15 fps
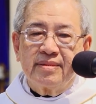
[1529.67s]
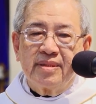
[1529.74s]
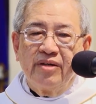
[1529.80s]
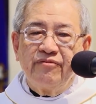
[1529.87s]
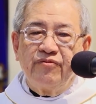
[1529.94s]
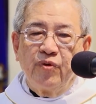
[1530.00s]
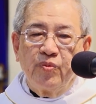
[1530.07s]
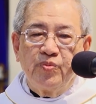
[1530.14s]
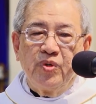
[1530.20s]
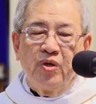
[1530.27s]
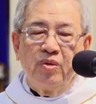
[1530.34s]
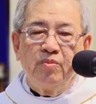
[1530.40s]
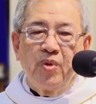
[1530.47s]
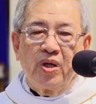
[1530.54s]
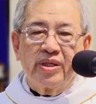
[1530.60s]
để phục
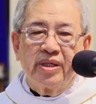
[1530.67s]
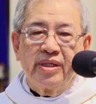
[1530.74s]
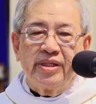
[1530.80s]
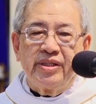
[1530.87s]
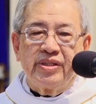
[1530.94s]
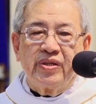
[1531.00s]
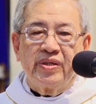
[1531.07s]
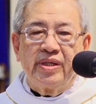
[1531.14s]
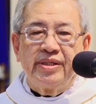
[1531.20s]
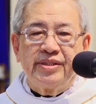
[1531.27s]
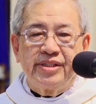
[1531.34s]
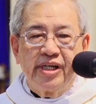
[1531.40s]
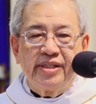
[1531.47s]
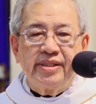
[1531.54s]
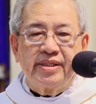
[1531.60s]
vụ mọi người cho
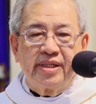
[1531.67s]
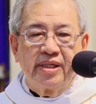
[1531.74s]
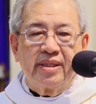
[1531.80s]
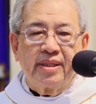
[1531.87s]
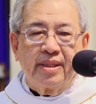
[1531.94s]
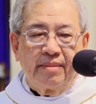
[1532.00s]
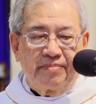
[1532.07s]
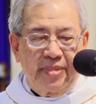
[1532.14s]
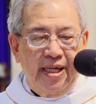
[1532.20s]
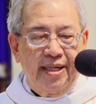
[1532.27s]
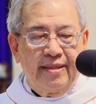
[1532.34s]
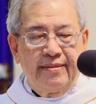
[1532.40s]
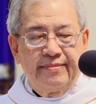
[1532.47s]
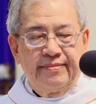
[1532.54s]
đến chết trên thập giá.